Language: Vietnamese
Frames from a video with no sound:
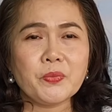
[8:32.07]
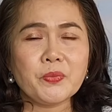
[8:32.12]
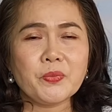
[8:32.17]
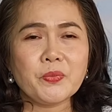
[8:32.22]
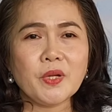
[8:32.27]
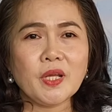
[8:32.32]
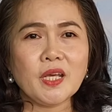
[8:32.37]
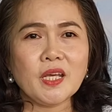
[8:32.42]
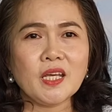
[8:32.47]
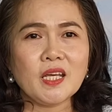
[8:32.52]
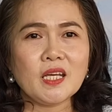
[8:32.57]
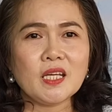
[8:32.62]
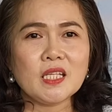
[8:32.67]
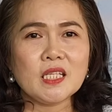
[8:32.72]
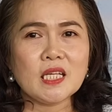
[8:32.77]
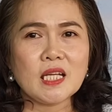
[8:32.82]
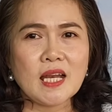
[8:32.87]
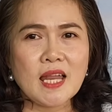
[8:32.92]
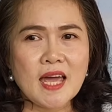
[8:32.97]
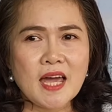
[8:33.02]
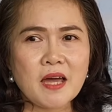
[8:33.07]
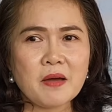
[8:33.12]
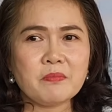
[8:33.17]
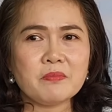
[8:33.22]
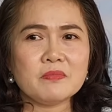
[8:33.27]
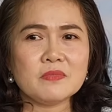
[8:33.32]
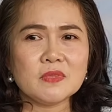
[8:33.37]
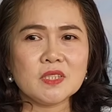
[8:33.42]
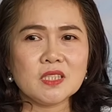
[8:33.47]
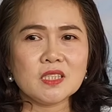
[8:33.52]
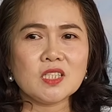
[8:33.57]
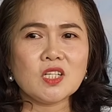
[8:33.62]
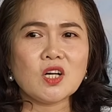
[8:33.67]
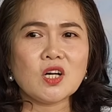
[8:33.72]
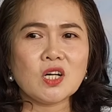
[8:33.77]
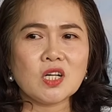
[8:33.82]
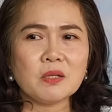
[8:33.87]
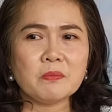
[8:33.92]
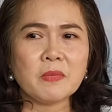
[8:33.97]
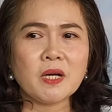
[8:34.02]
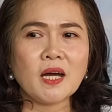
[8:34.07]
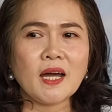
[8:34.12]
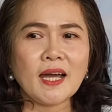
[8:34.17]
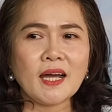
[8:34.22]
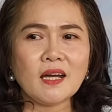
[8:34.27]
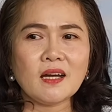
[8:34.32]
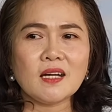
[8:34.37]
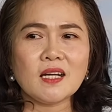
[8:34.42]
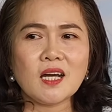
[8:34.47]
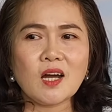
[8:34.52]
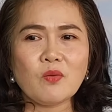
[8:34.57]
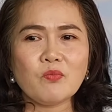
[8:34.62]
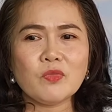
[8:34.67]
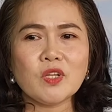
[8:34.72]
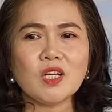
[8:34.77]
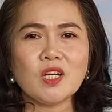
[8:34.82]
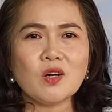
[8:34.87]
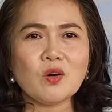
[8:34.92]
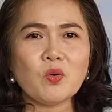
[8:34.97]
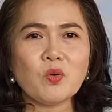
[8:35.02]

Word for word: để yeah. Dạ. chị làm chứ còn mà ăn ở không thì nó